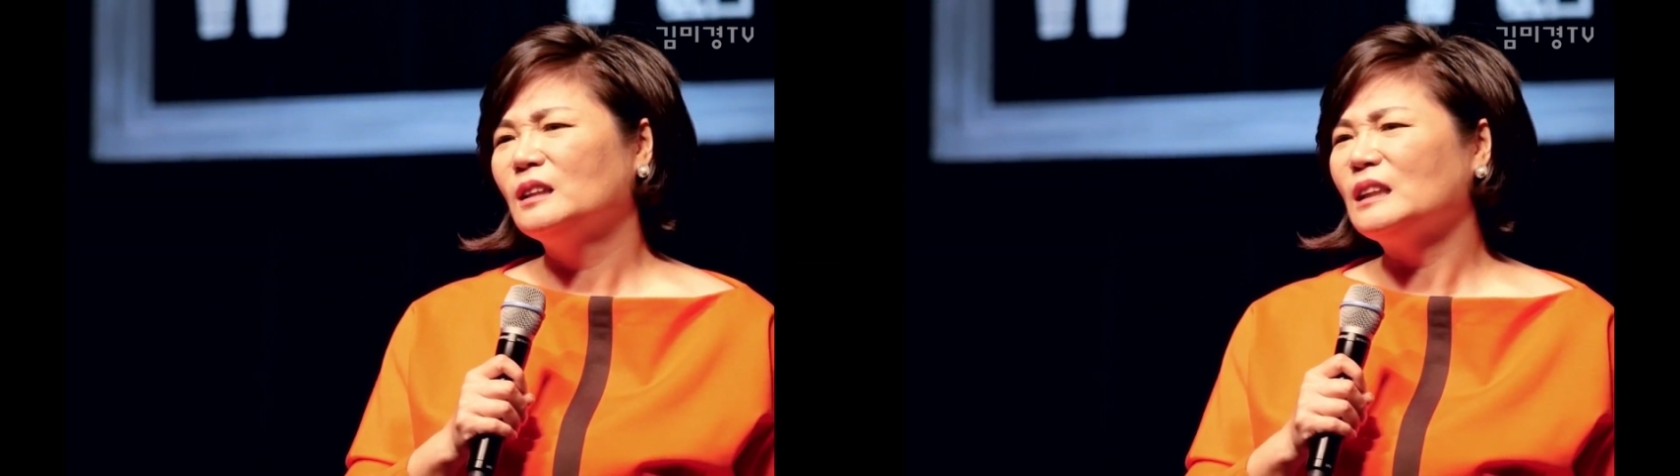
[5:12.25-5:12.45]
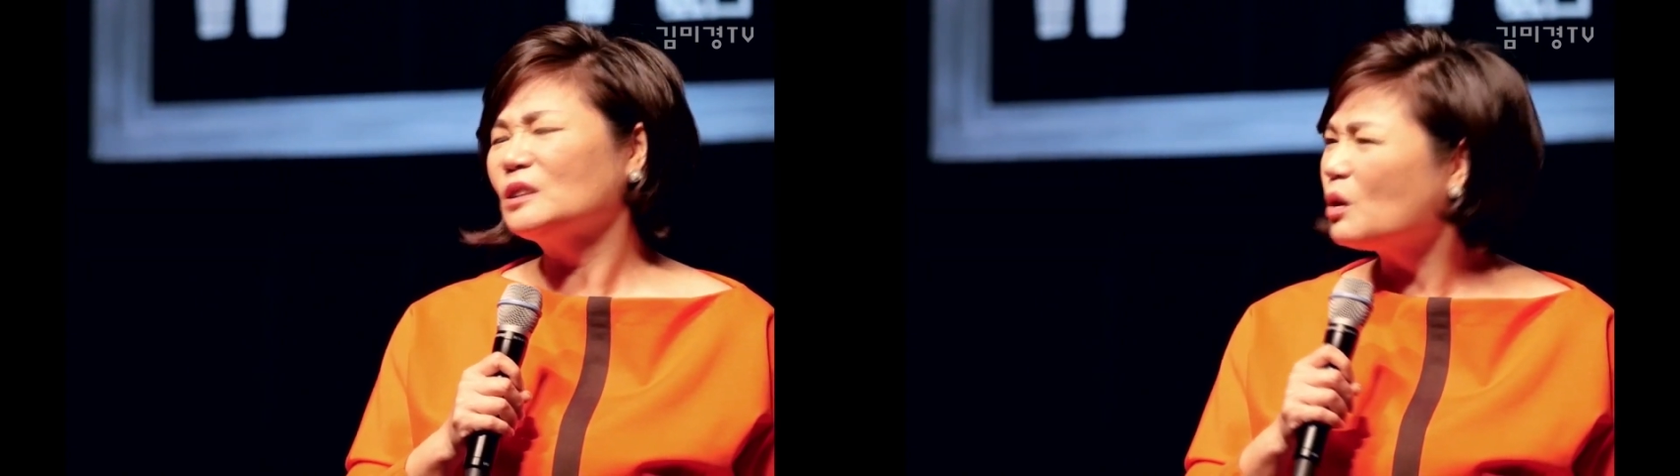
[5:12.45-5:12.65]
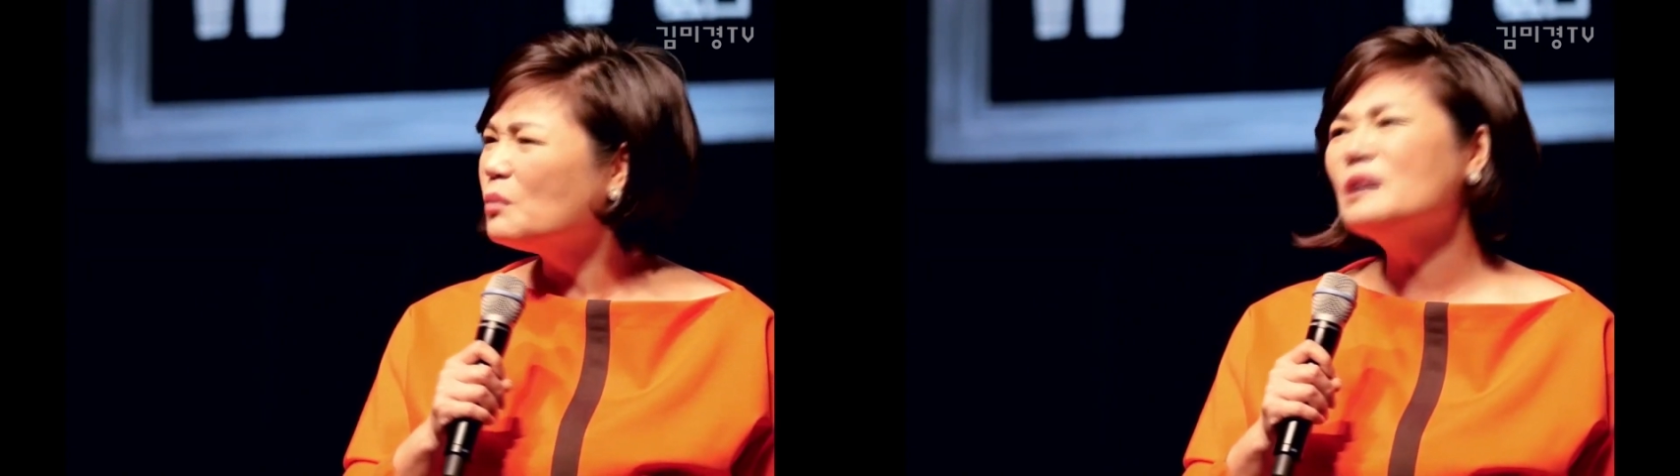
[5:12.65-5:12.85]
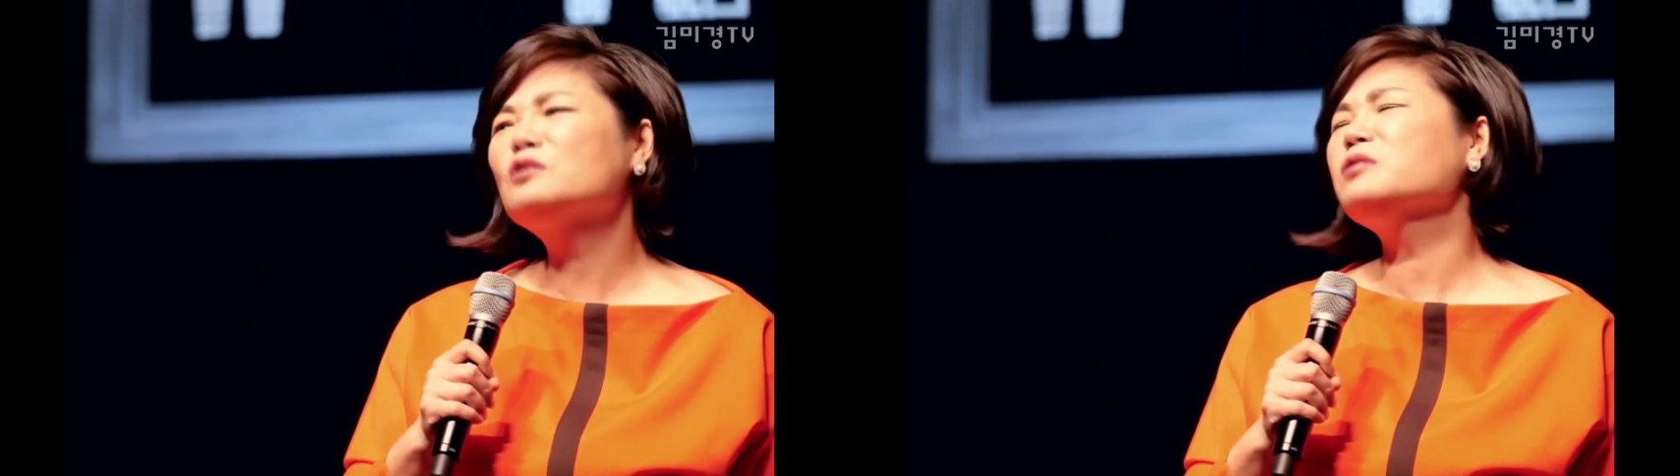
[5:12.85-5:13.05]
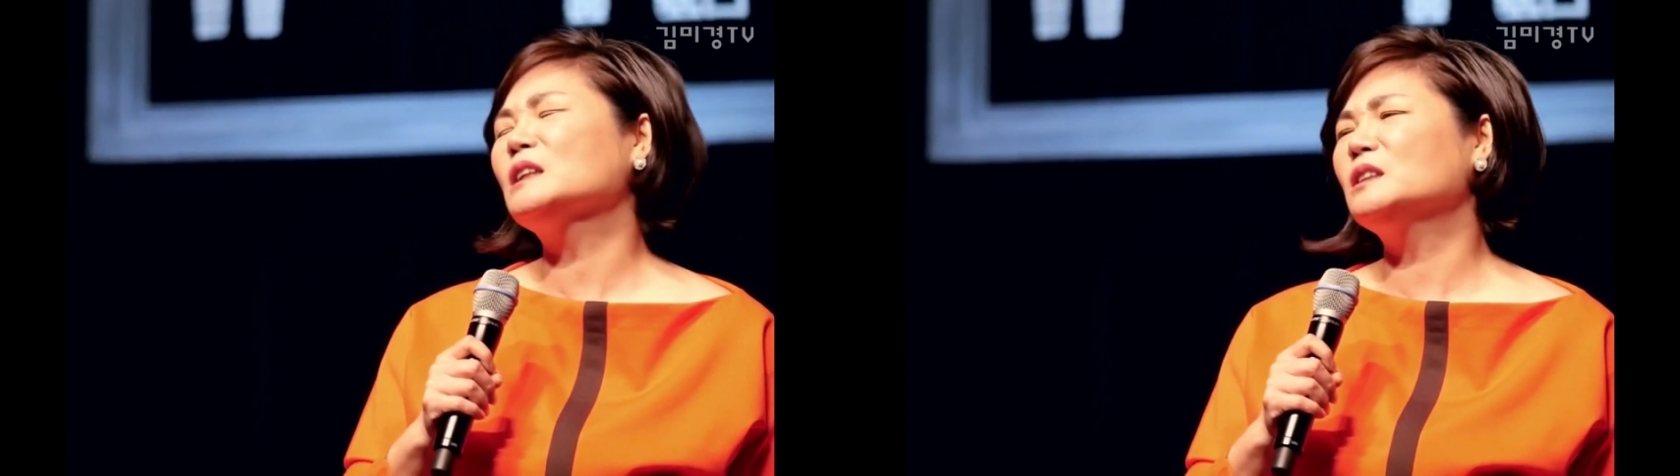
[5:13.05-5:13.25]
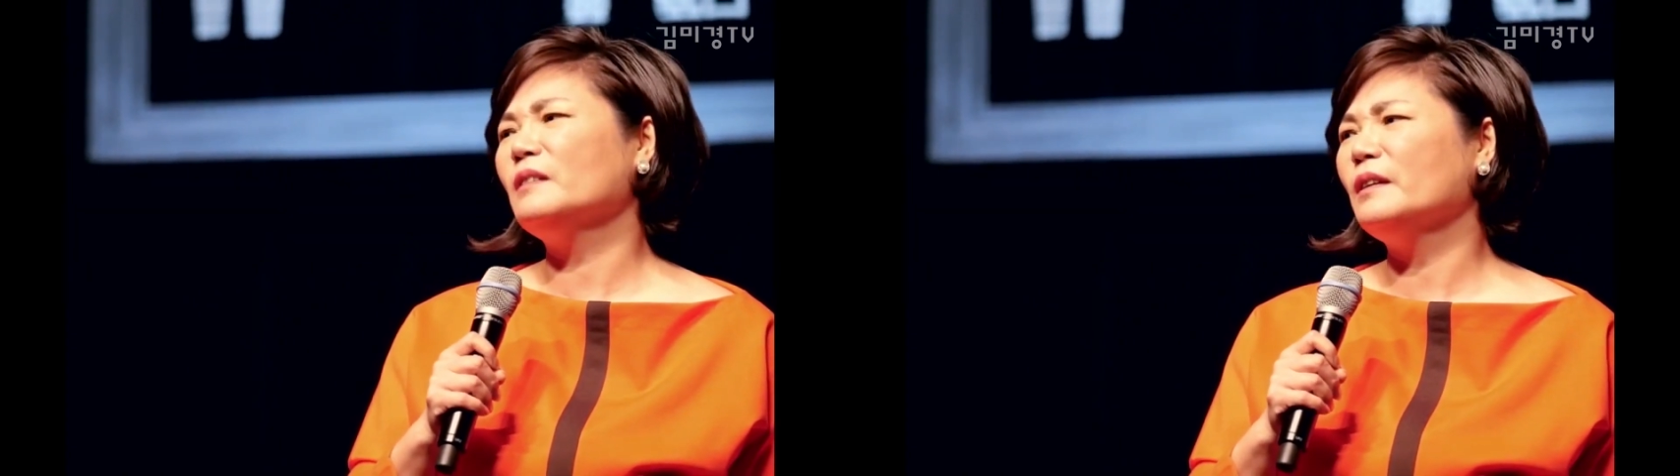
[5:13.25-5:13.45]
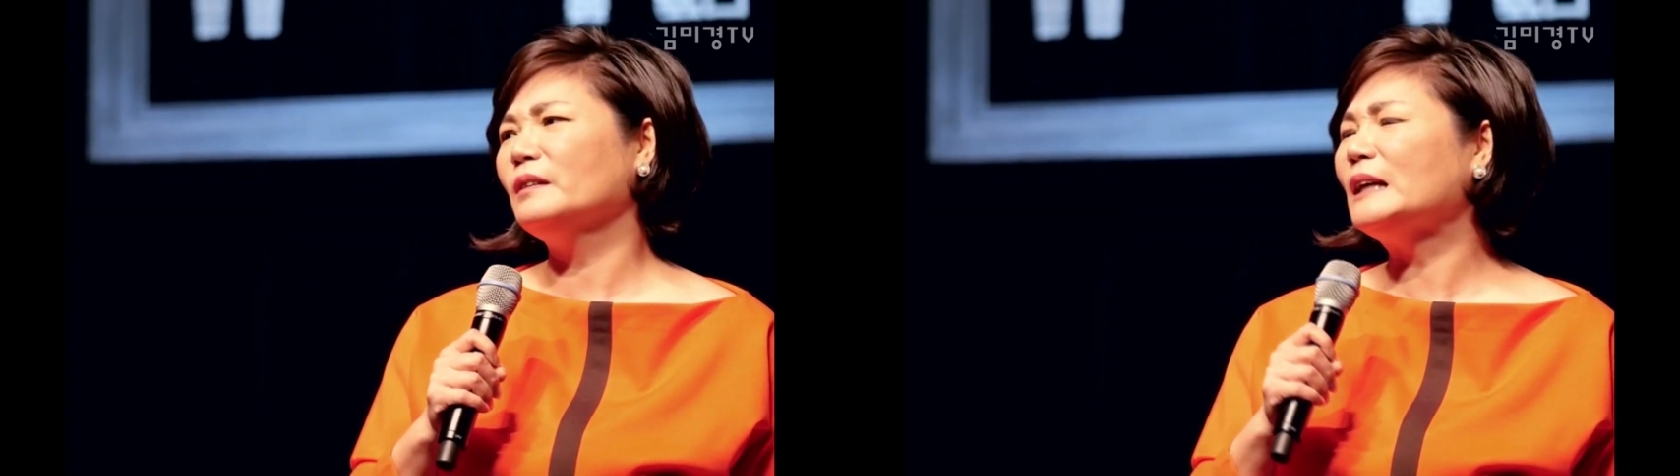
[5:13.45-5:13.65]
나 정말 수학 싫어해요.